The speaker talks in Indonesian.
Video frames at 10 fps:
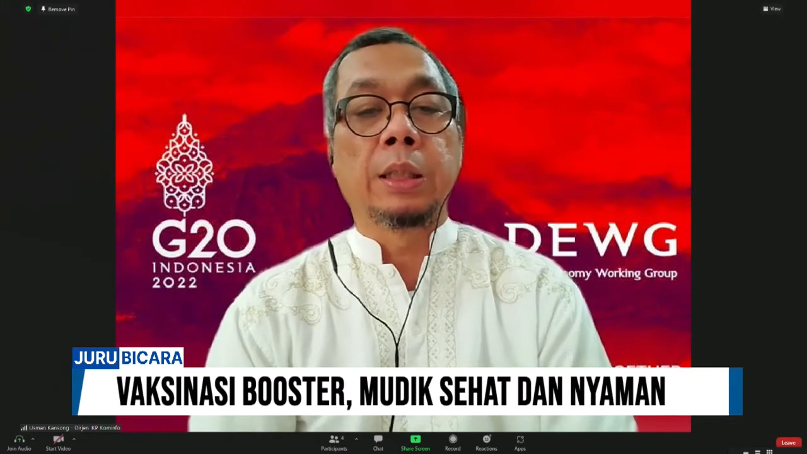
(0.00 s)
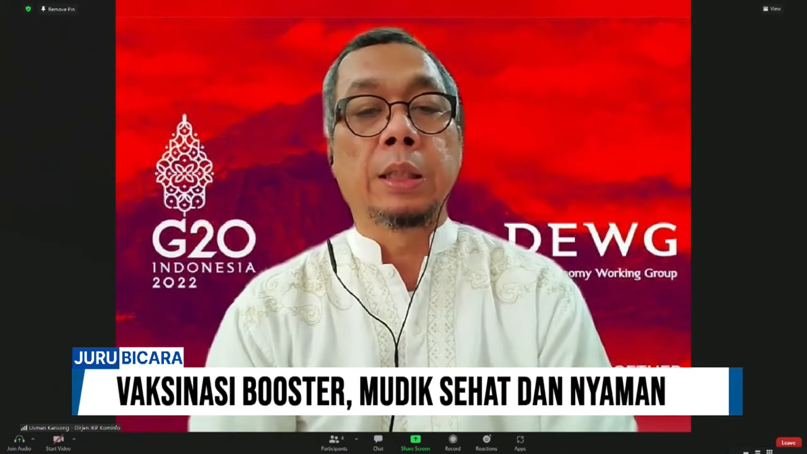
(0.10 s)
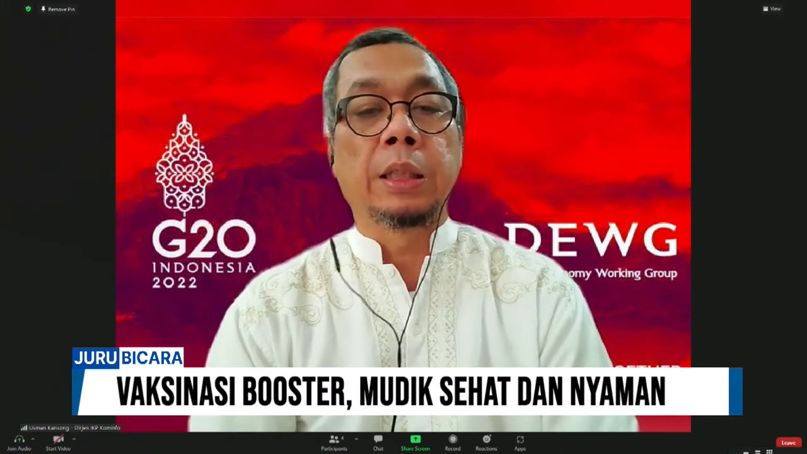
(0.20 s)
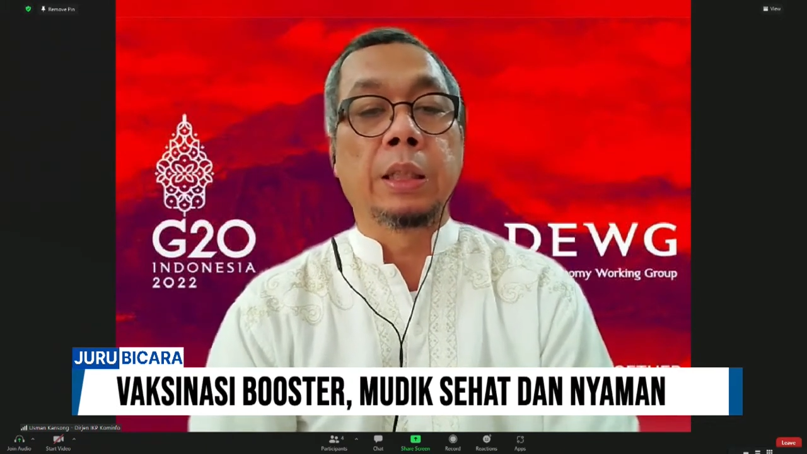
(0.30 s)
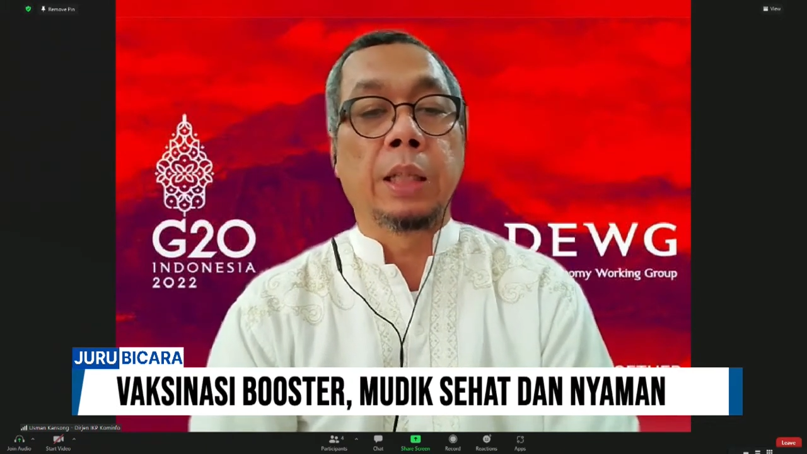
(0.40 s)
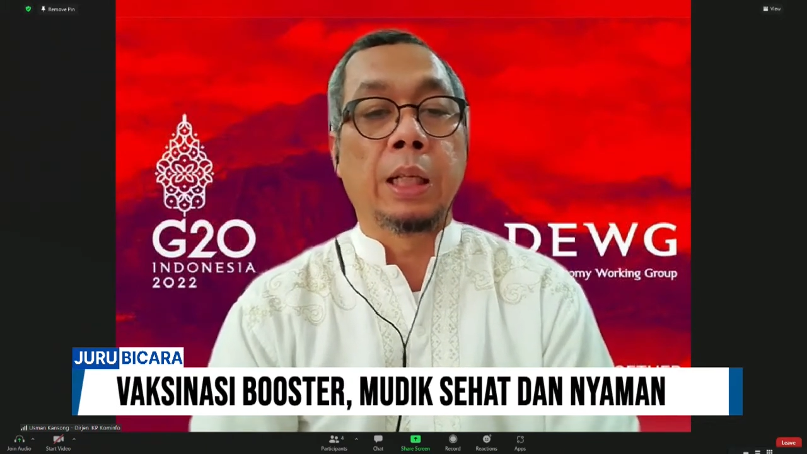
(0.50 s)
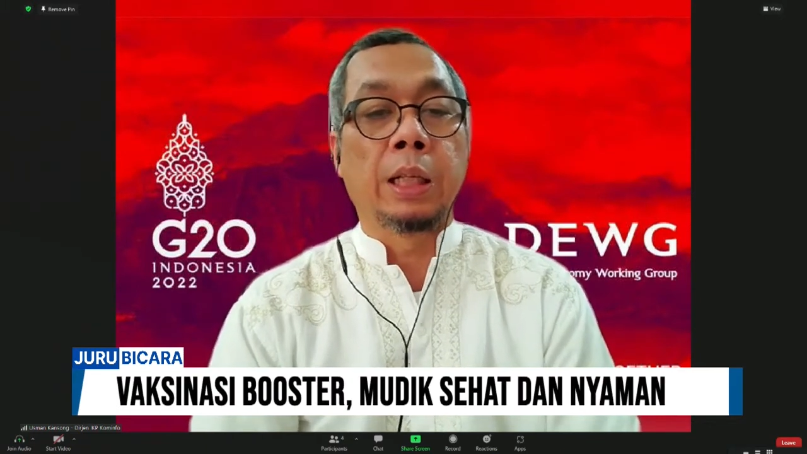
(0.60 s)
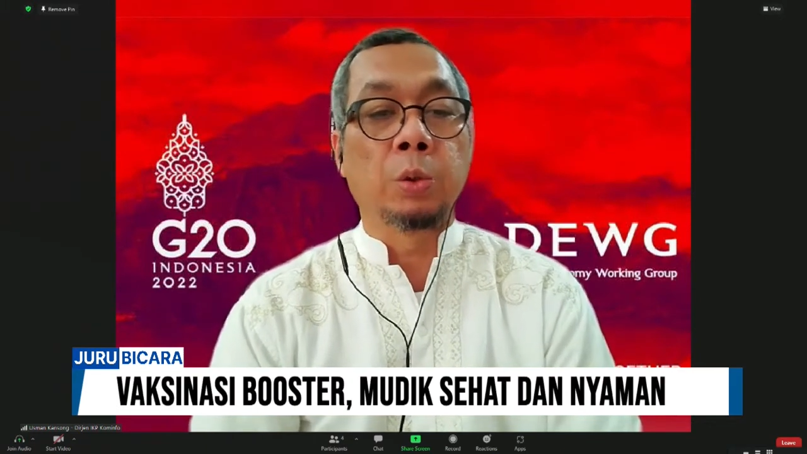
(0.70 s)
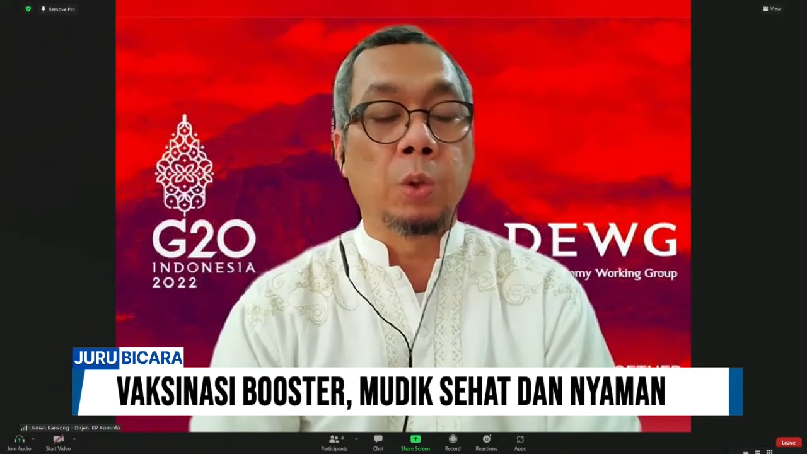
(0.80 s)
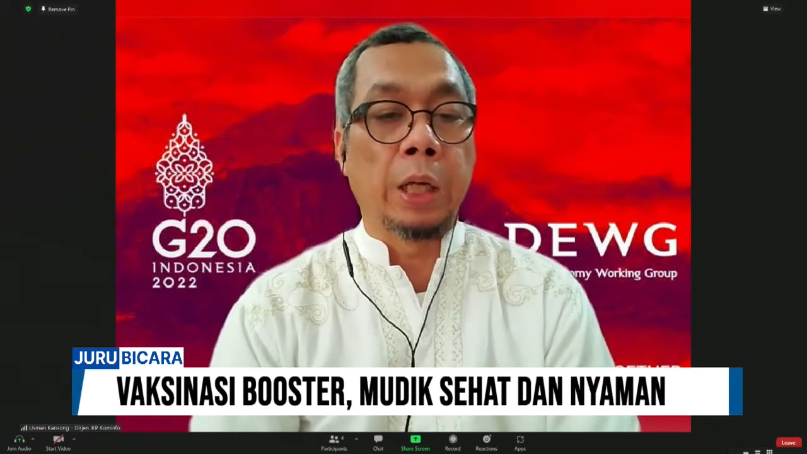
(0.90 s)
eh, kita
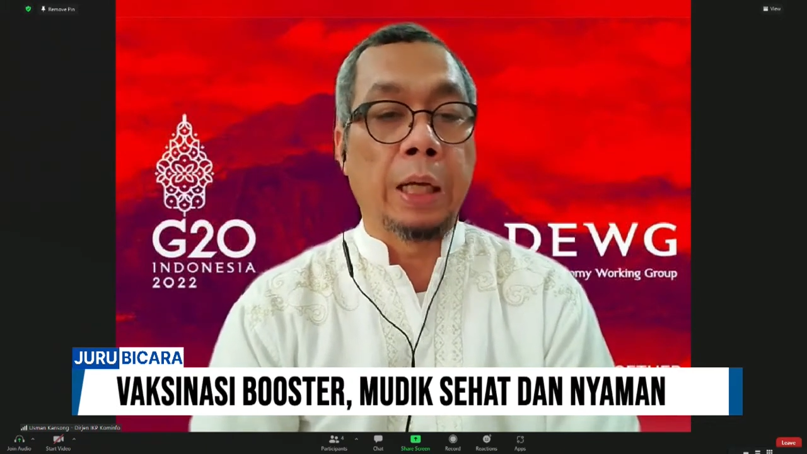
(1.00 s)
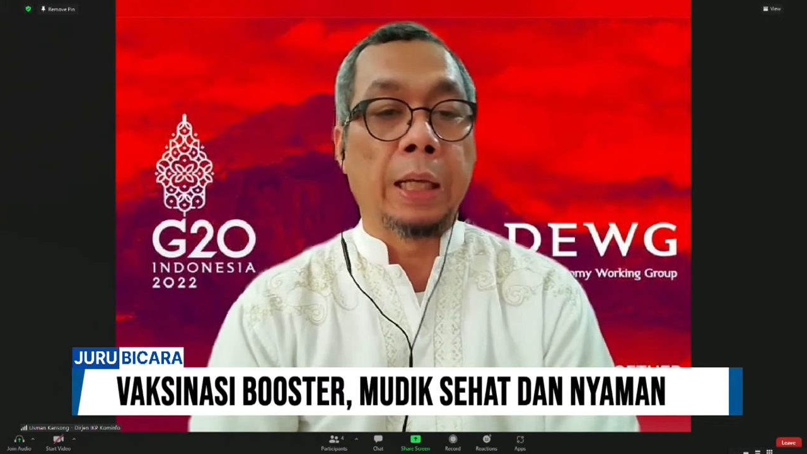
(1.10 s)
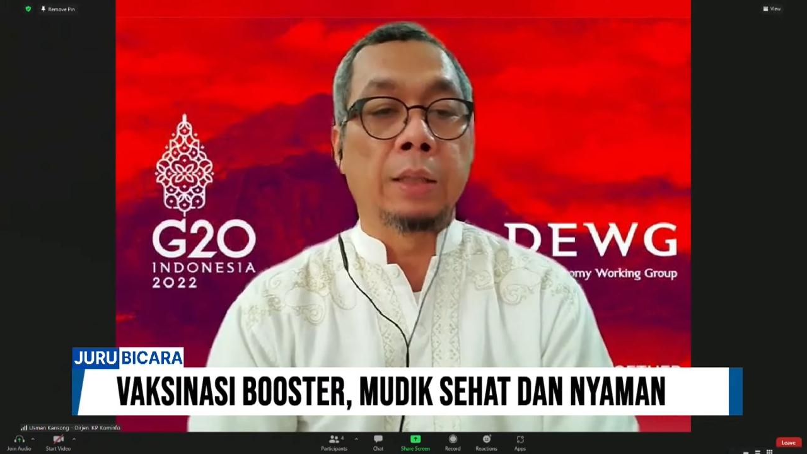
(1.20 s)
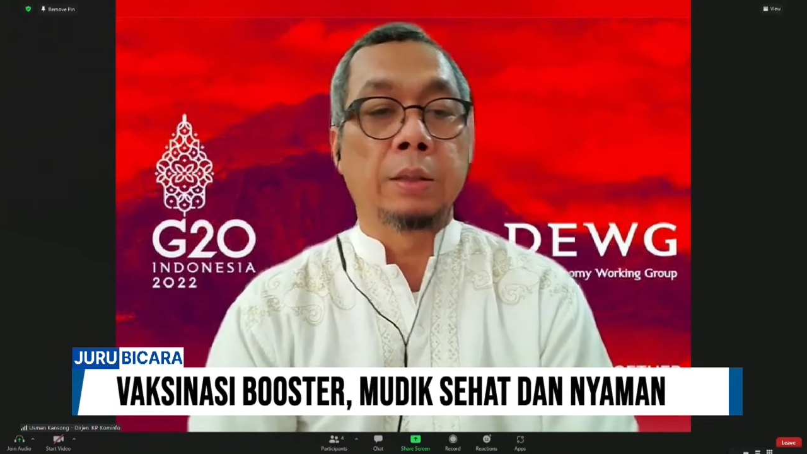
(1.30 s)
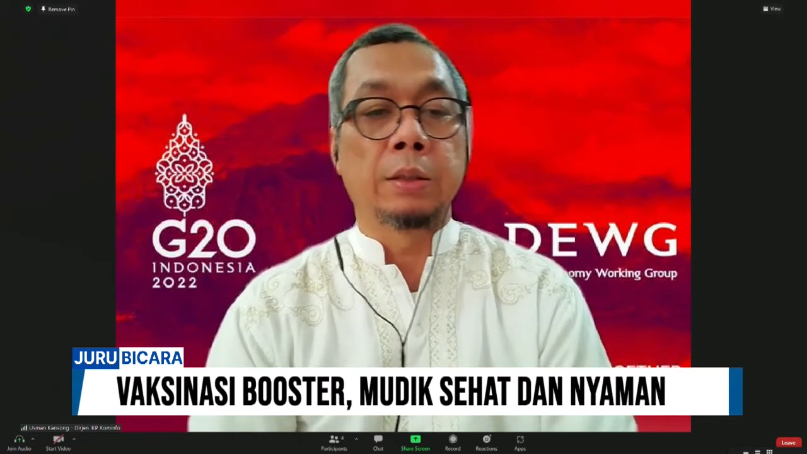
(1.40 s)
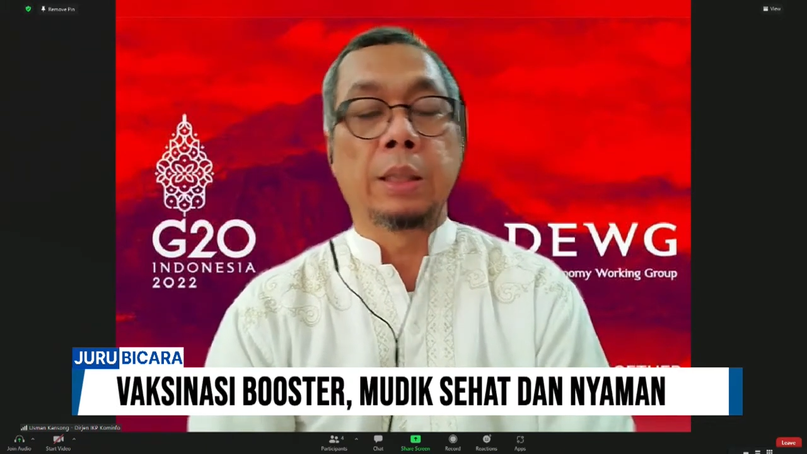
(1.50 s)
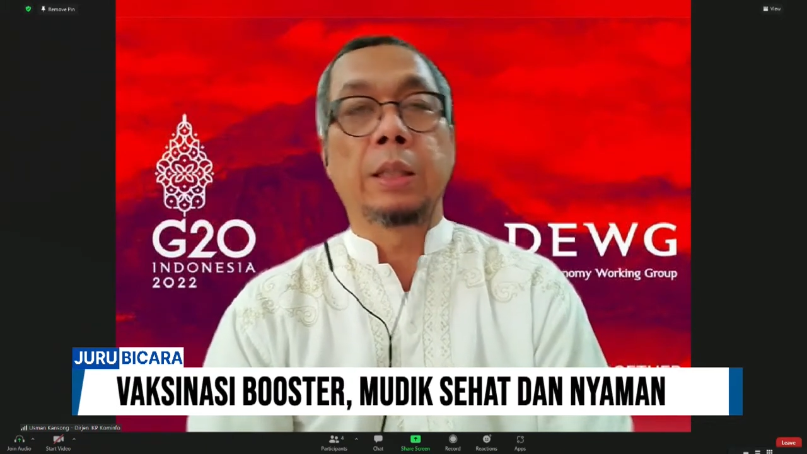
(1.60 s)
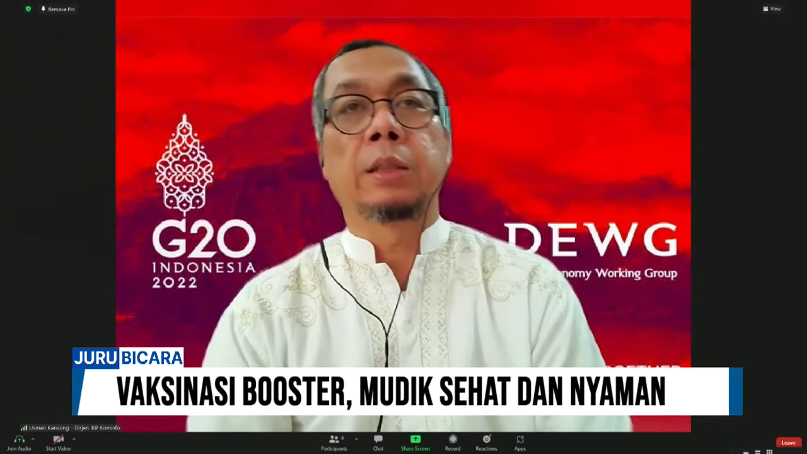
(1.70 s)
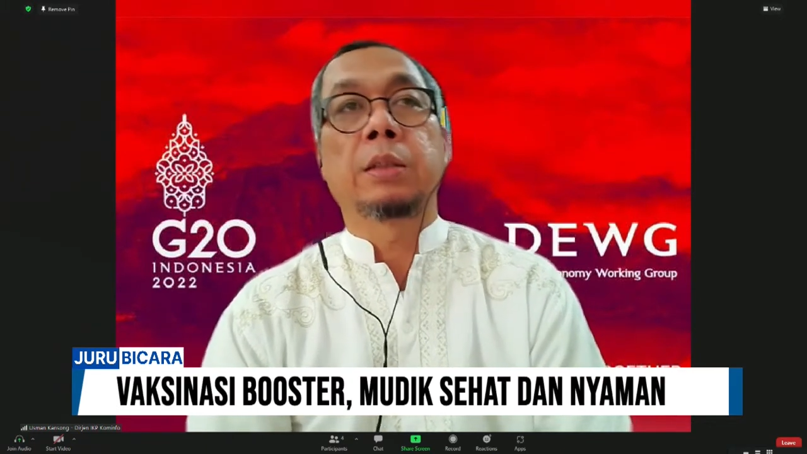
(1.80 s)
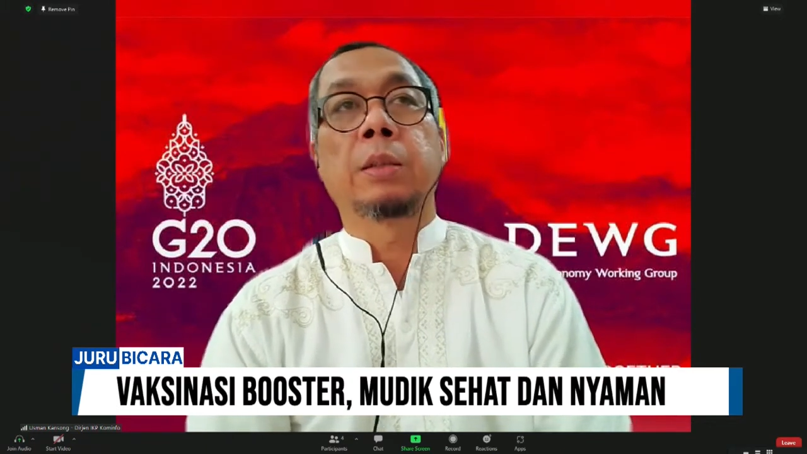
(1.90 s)
lakukan ya